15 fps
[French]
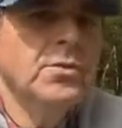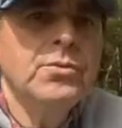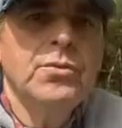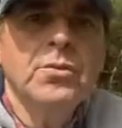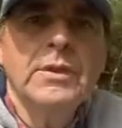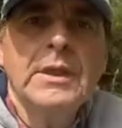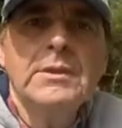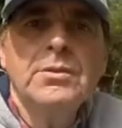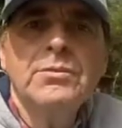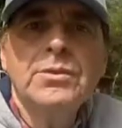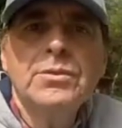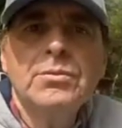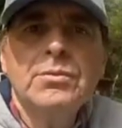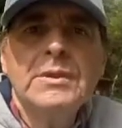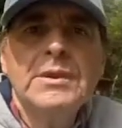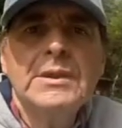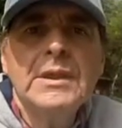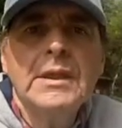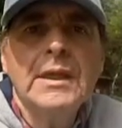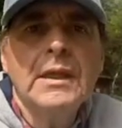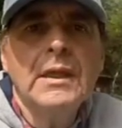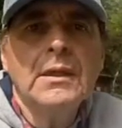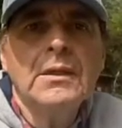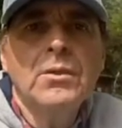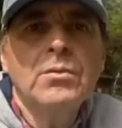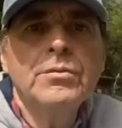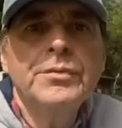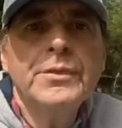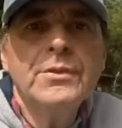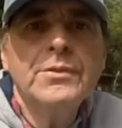Donc attention aussi à la
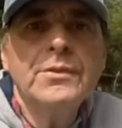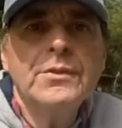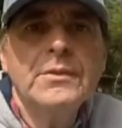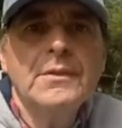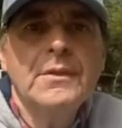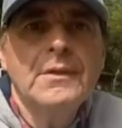confiance.